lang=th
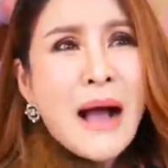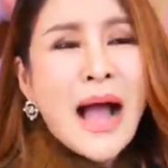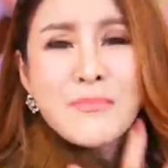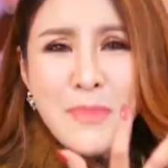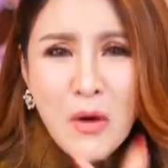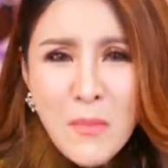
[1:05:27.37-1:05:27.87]

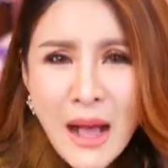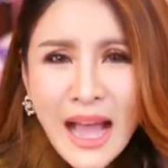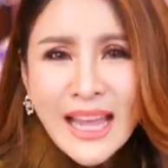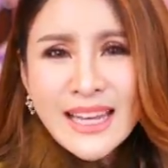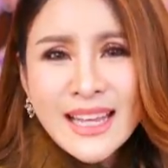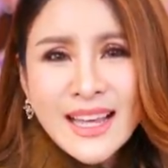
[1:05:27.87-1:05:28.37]
บางเป้าห
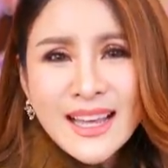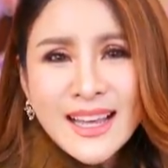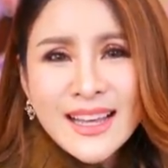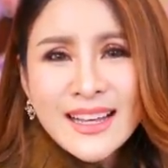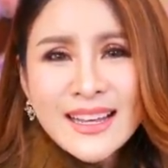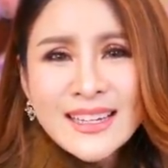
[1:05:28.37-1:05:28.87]
มายเนี่ย
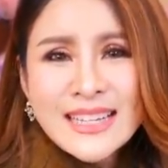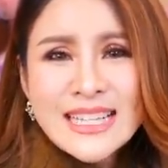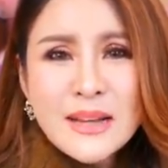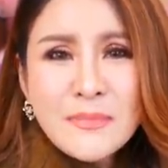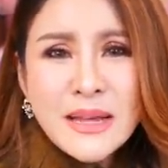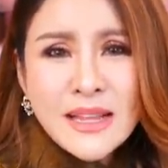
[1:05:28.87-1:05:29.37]
ดิ
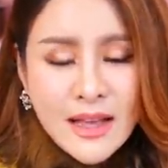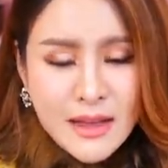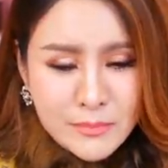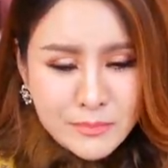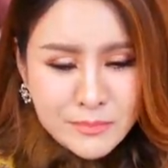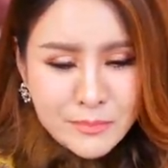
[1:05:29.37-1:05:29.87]
ฉันไป
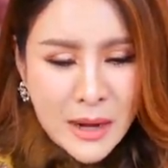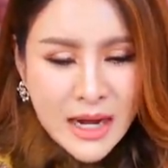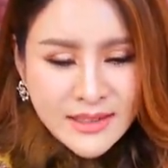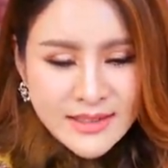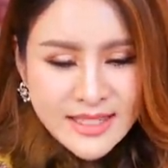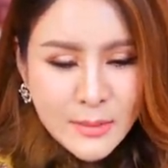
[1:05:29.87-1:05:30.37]

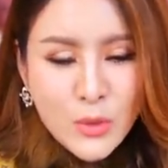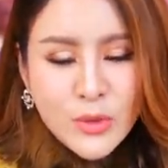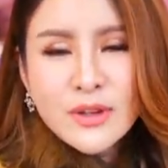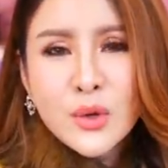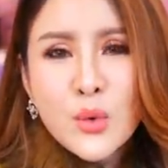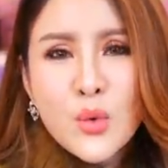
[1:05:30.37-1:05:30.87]
เปิดสมุ
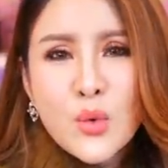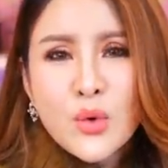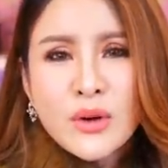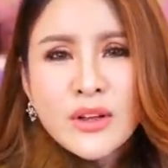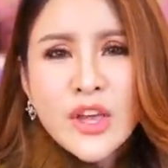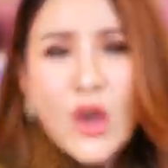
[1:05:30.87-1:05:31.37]
ดดู
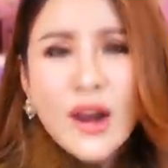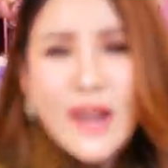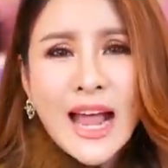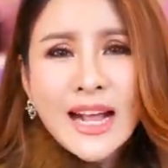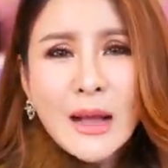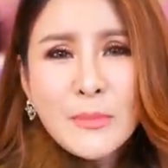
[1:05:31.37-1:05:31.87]
ย้อน
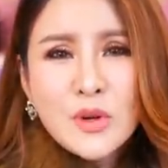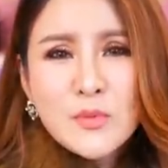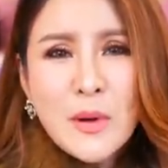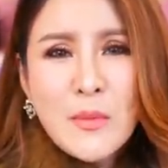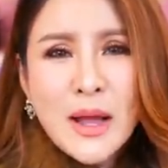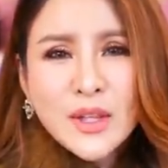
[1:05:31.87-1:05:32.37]
หลังกลับไป
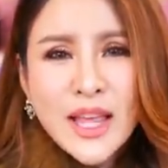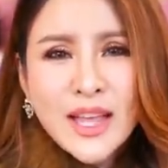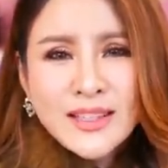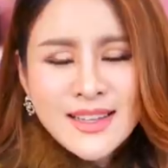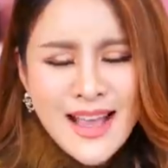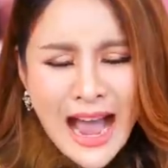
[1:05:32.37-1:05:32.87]
ดูเป้าหมายตัวเอ
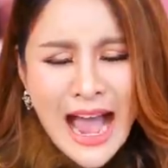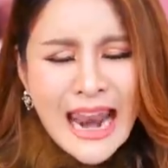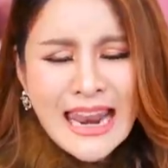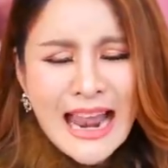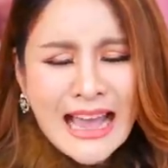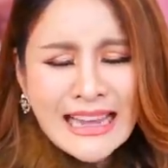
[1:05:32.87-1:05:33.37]
ง
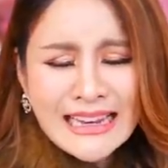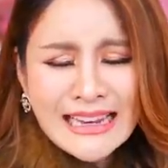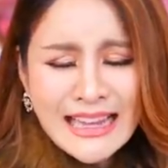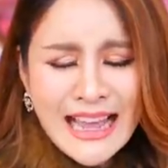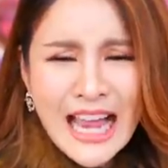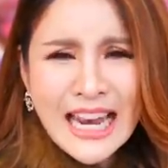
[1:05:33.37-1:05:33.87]
อะไร
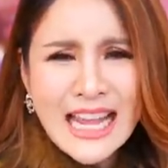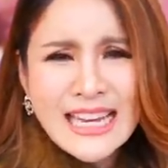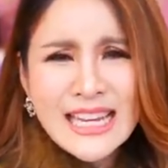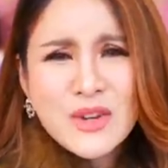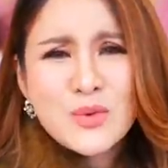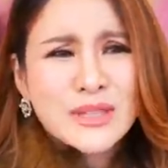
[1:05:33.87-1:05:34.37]
นี่อะไร
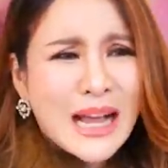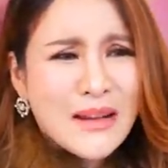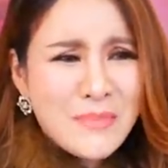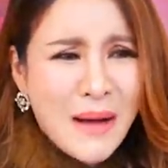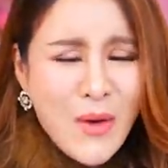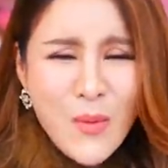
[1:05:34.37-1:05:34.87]
เนี่ยกูตั้
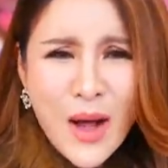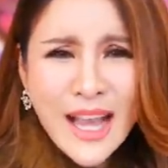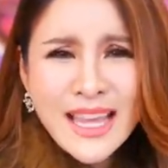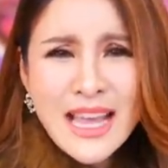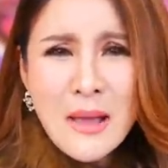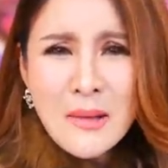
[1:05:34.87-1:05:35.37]
งเป้า
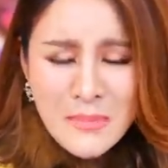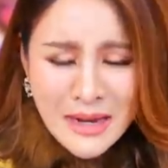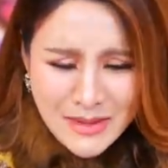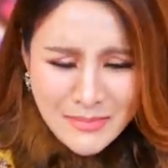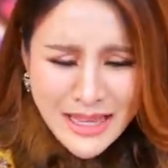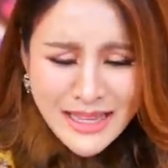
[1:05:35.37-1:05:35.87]
ไว้
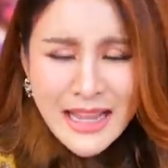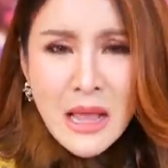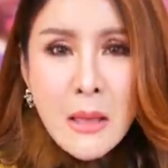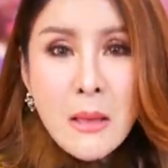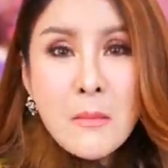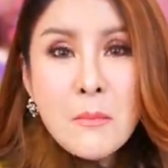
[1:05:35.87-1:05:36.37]
มันยังไม่
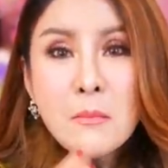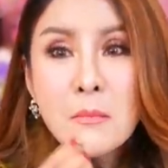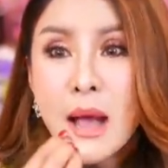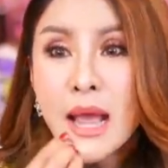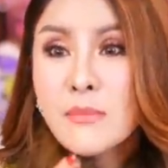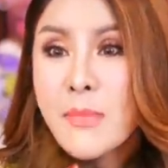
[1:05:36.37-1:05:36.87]

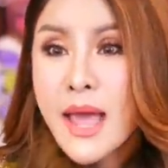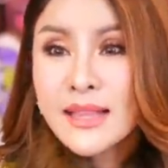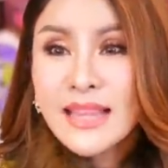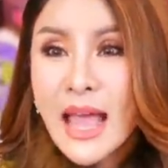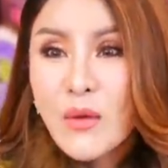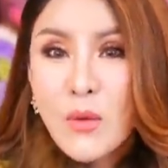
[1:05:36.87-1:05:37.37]
ไม่แม้
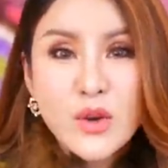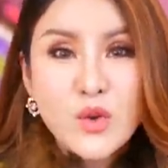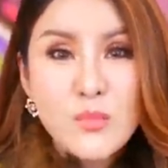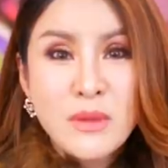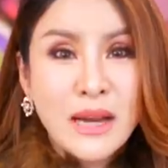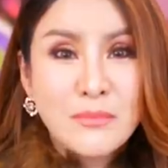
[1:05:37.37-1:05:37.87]
แต่ว่า
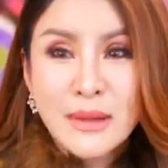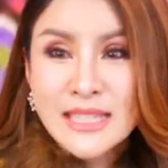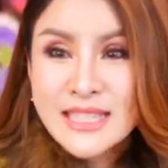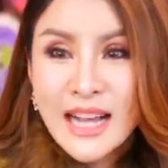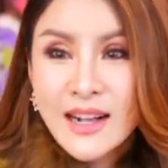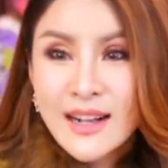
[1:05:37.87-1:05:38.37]
ดูเหมือนมั
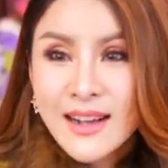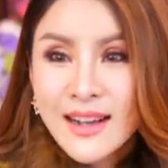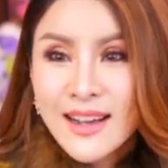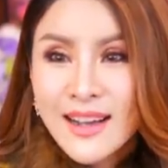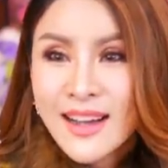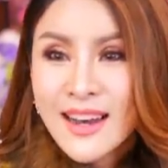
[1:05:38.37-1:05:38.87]
นจะ
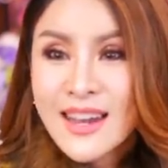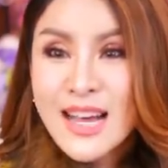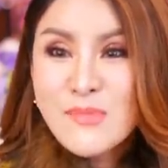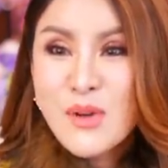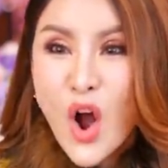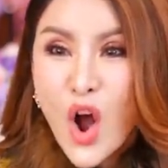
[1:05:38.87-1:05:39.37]

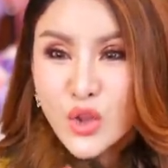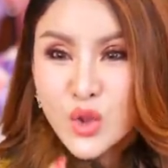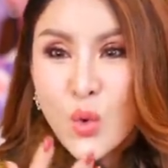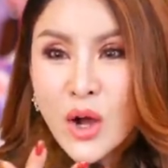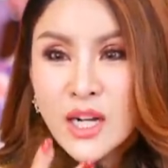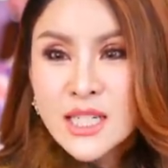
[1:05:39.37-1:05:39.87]
เริ่มก่อ
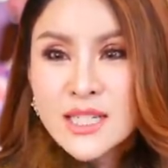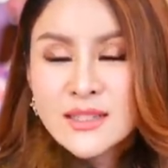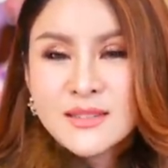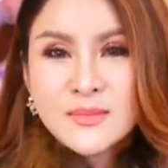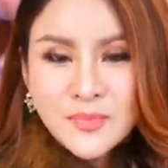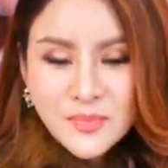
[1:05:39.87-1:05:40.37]
ตัวขึ้น
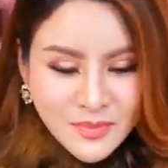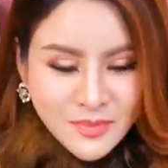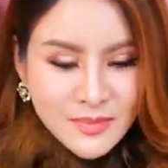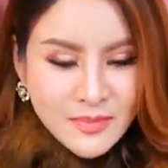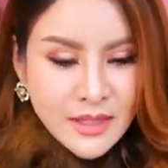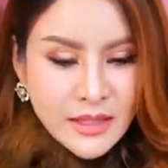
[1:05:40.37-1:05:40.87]

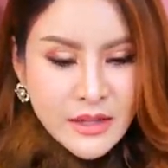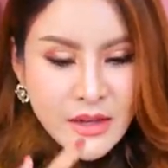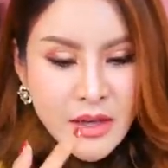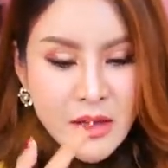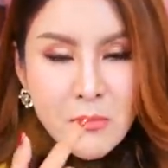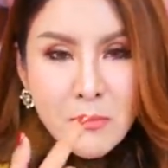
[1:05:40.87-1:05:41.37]

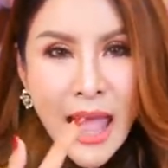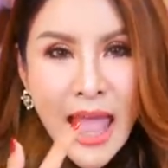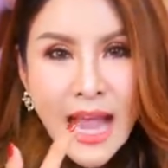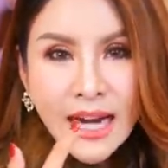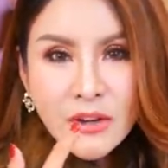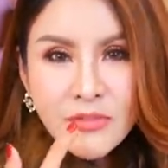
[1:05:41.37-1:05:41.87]
แพ
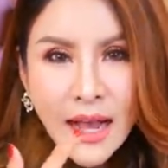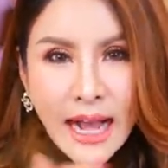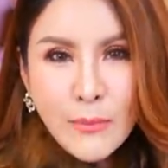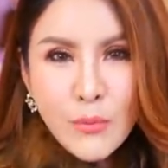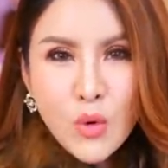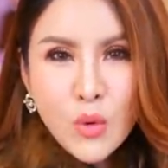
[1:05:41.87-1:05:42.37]
งนะฟัง
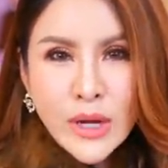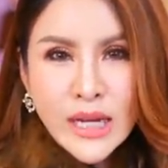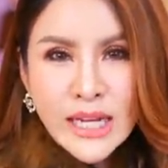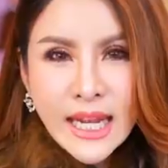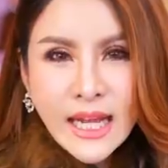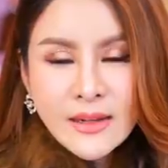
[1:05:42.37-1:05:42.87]
คำครู
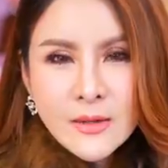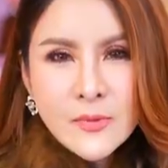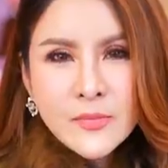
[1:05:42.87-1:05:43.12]
ให้ดีนะ